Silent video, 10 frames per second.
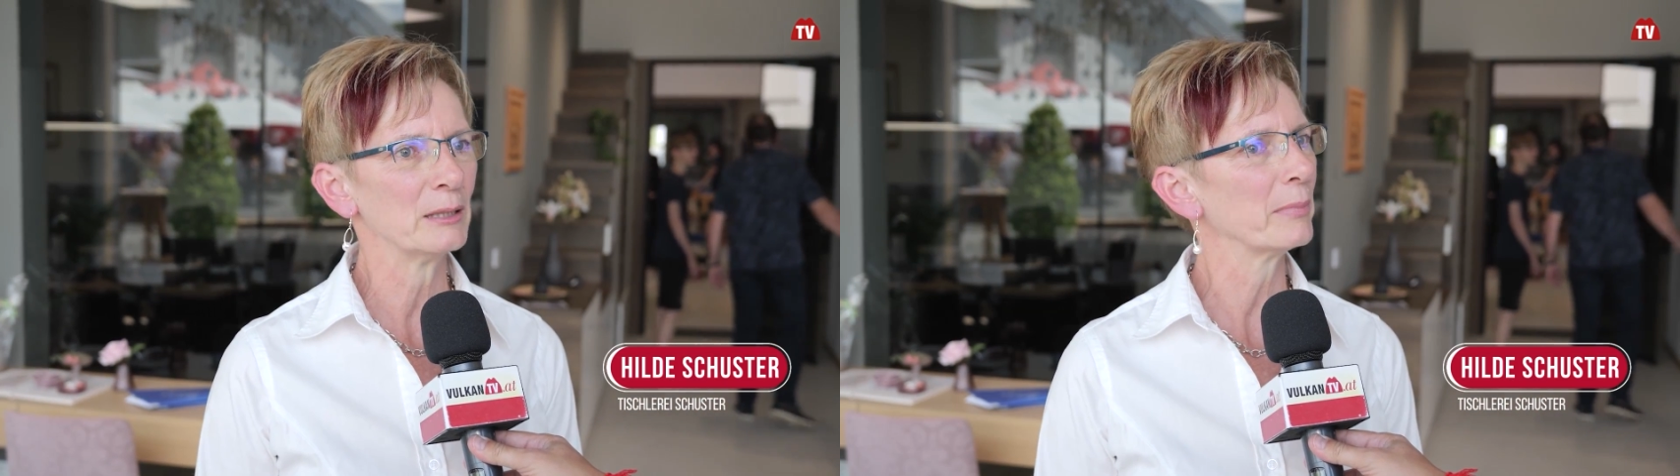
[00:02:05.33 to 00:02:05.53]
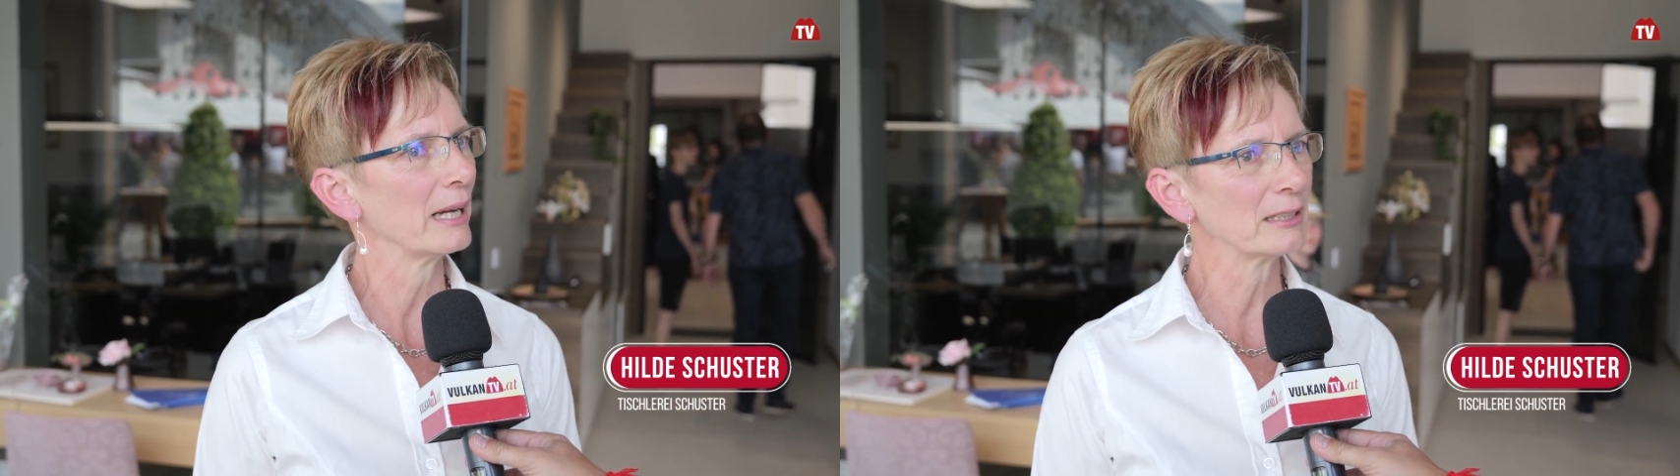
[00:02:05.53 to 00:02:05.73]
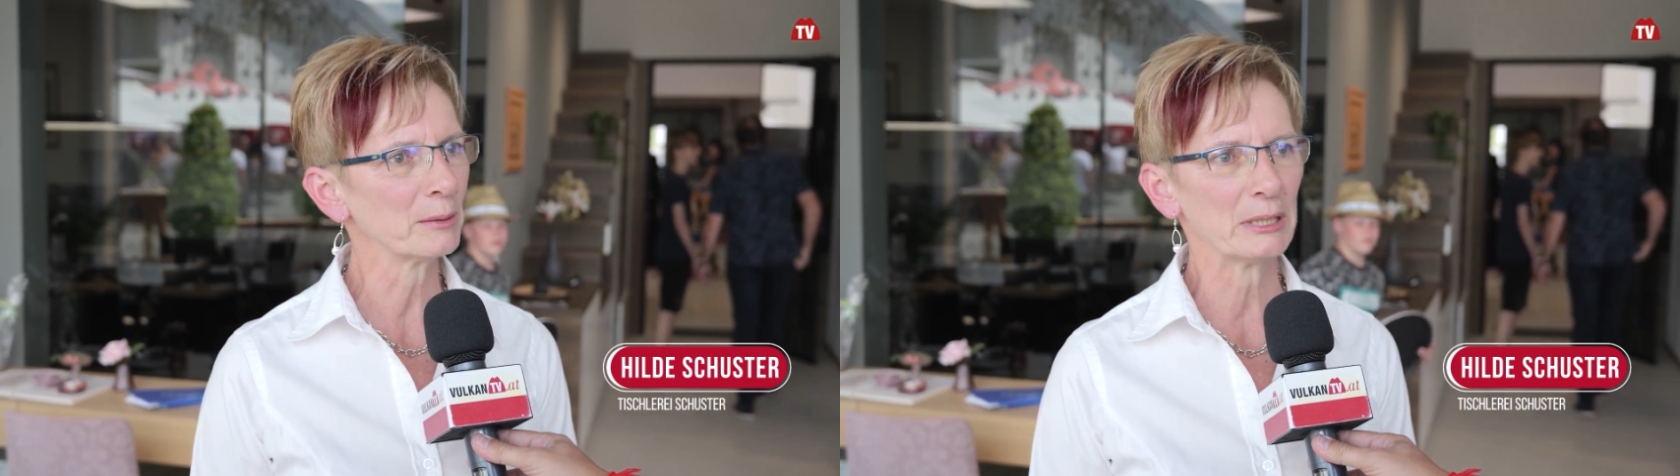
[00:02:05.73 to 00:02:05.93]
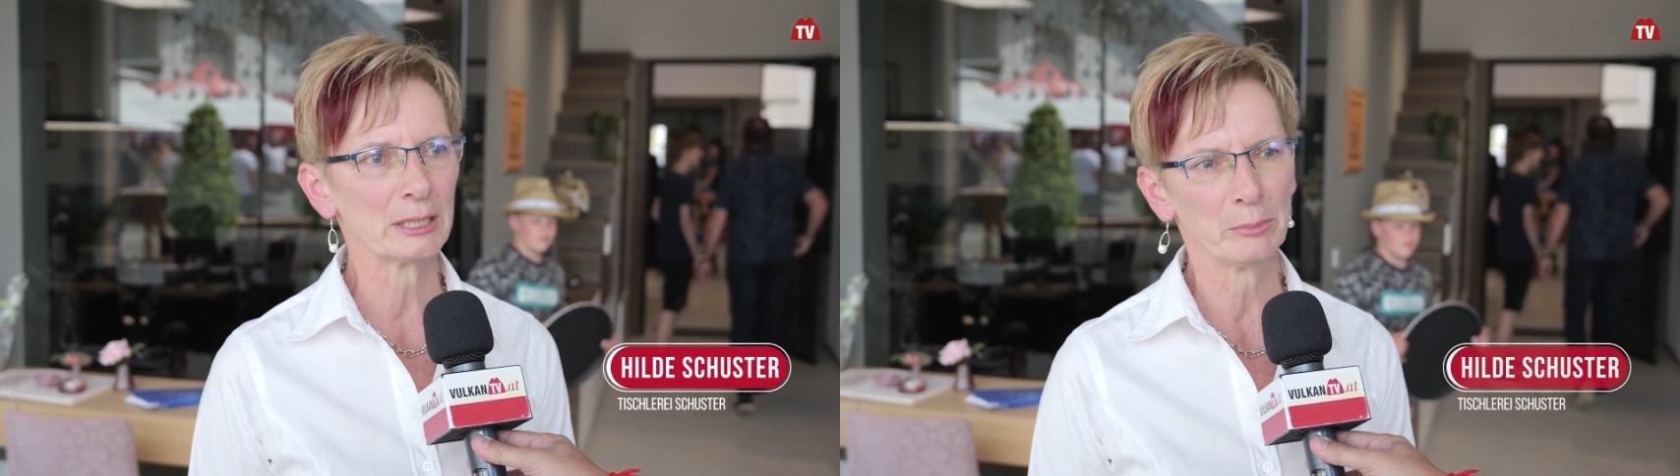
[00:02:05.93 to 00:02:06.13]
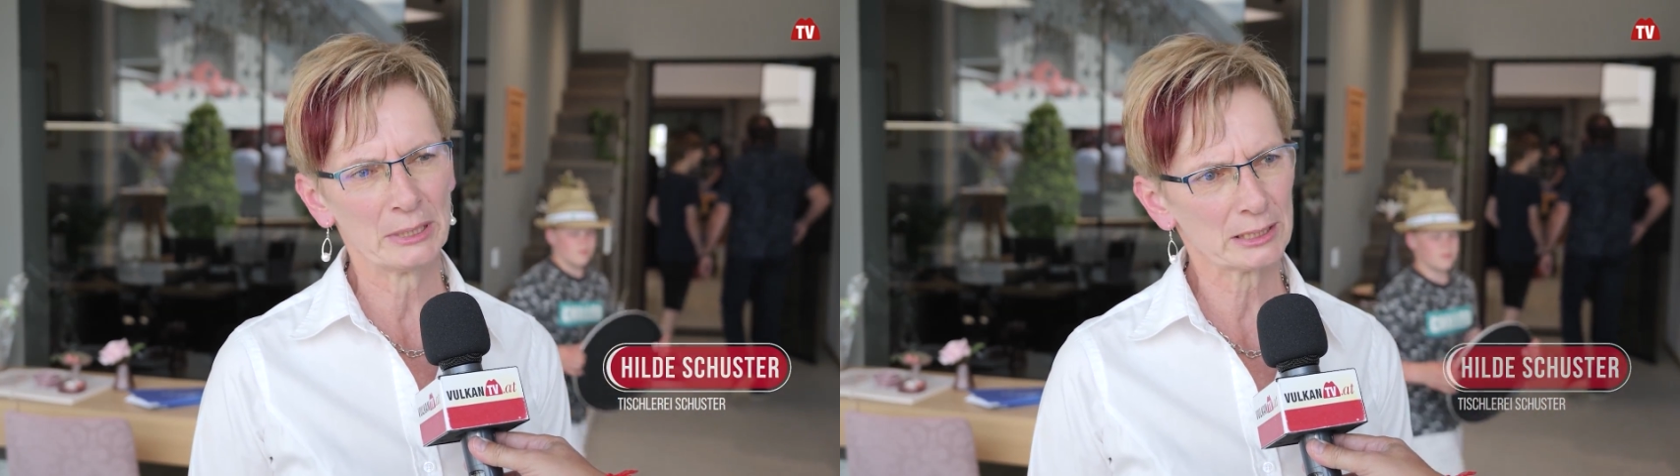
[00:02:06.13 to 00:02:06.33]
im Bande mit
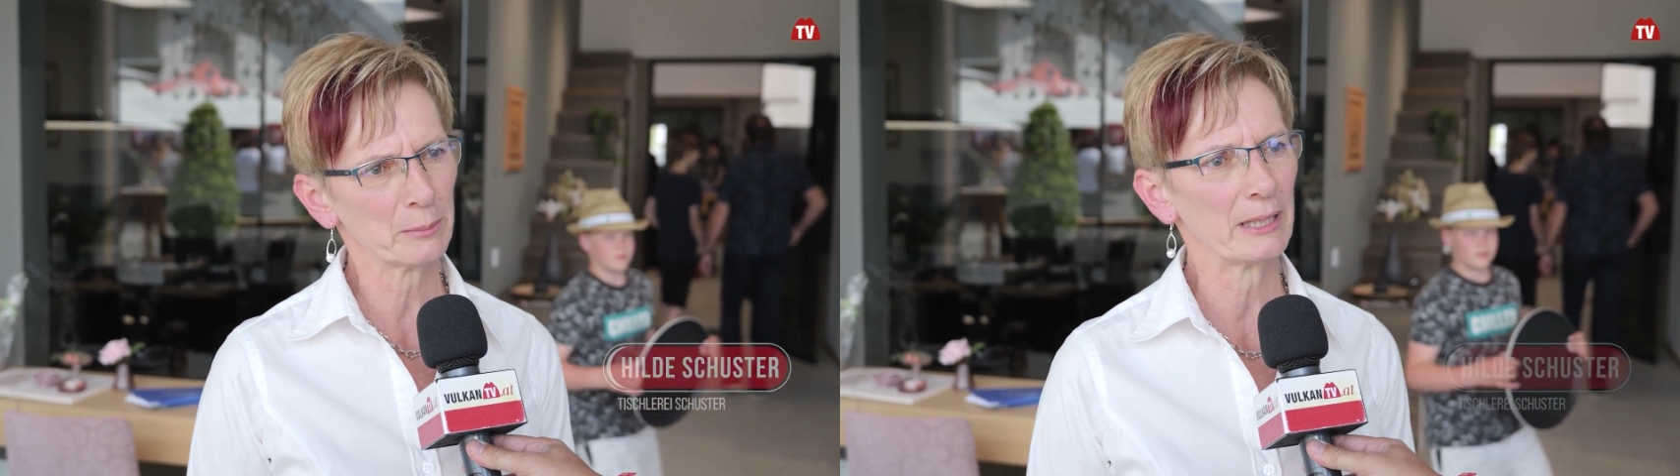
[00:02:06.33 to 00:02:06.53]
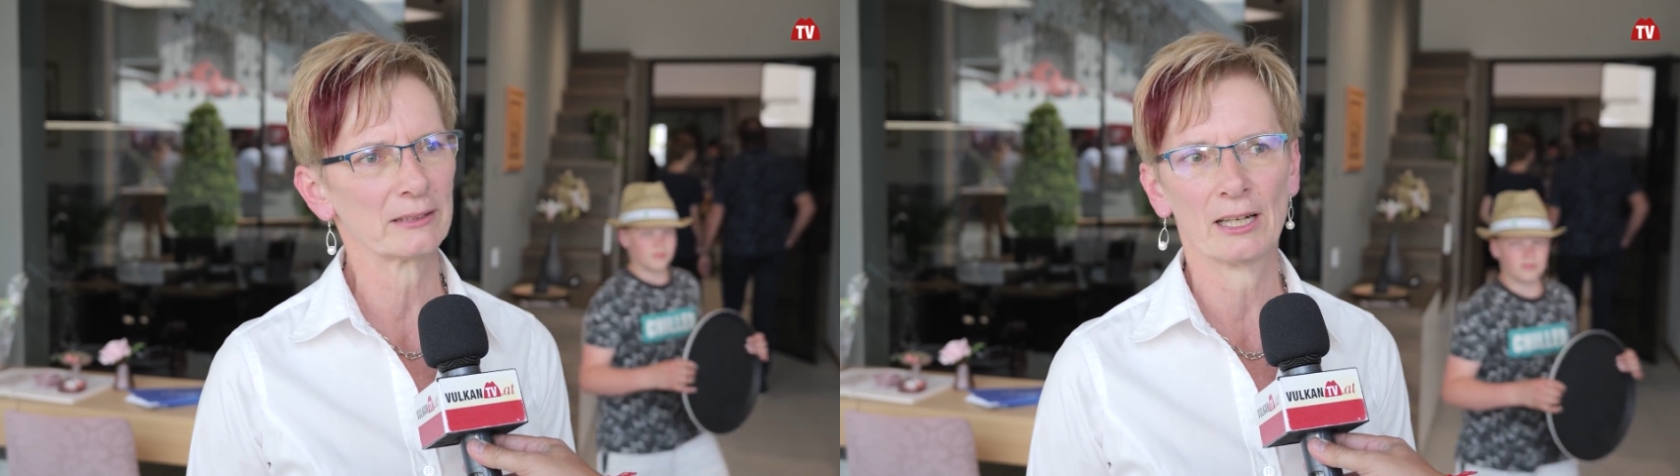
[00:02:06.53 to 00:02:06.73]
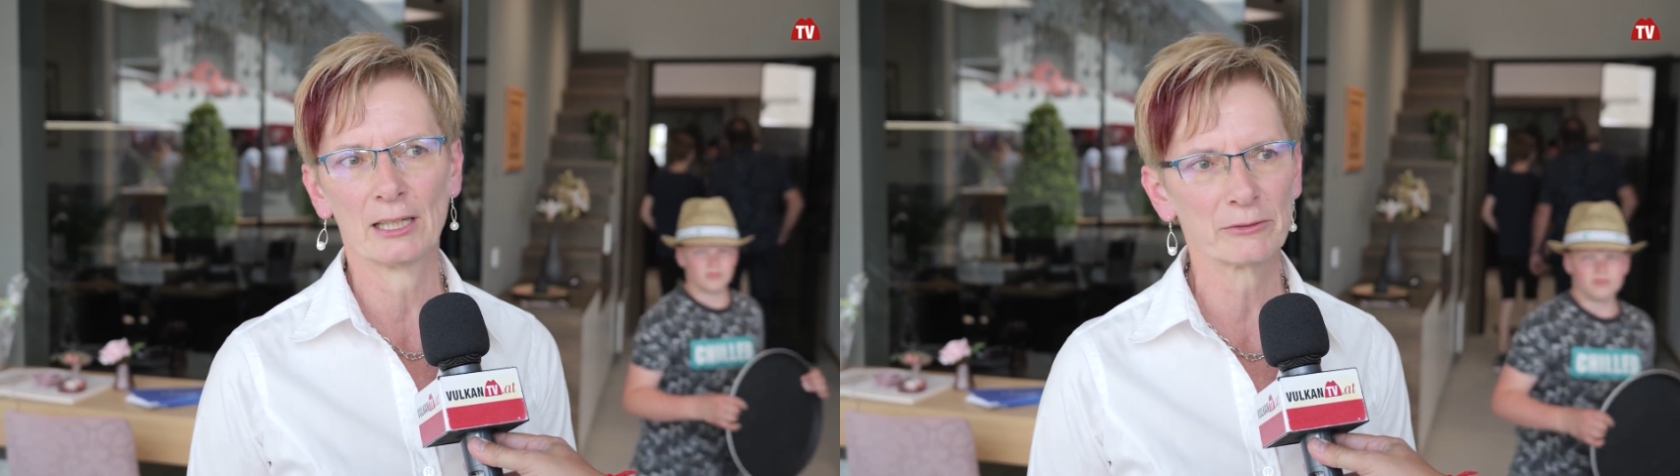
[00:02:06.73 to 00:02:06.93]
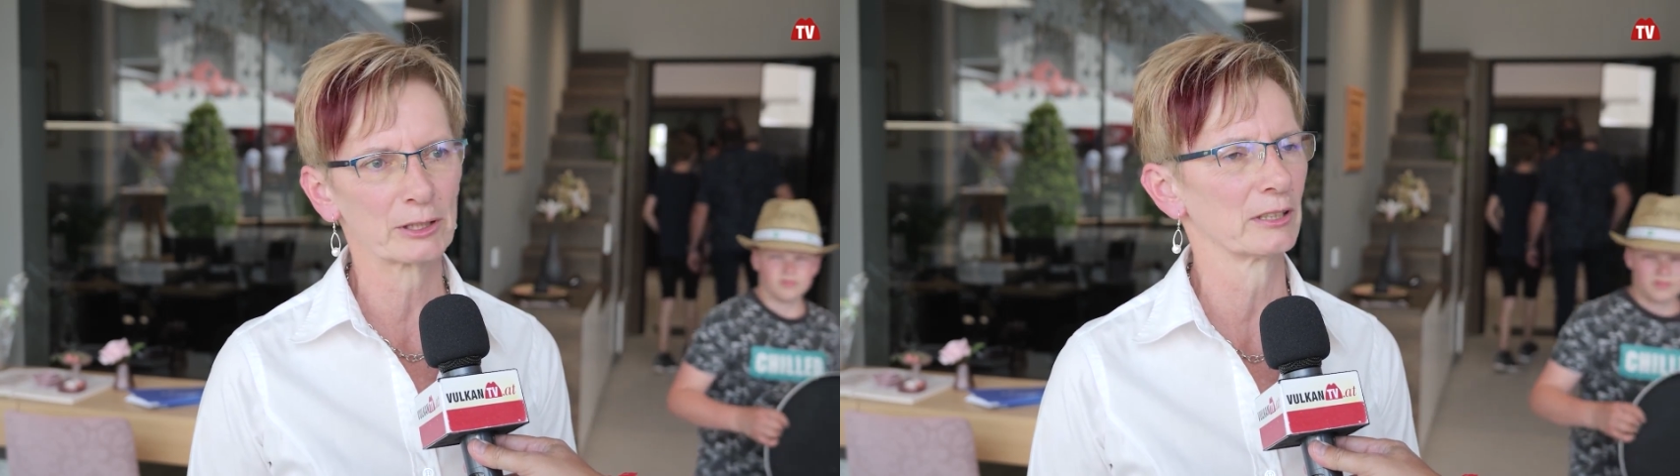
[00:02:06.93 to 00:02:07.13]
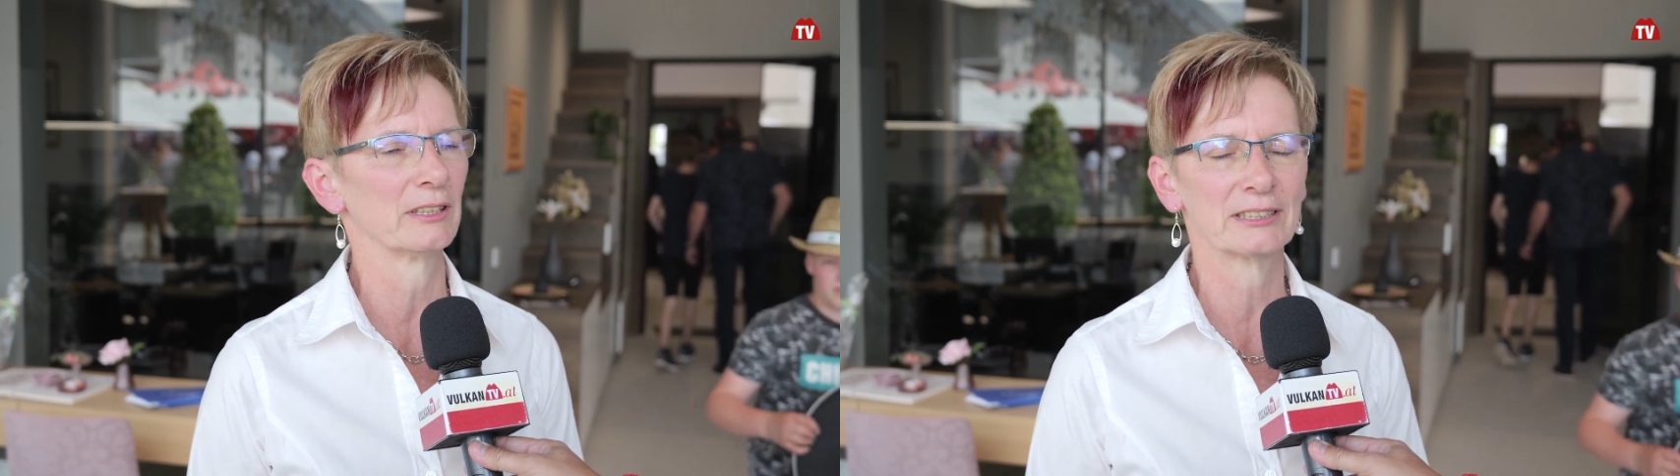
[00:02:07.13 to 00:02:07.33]
den Mitarbeitern einfach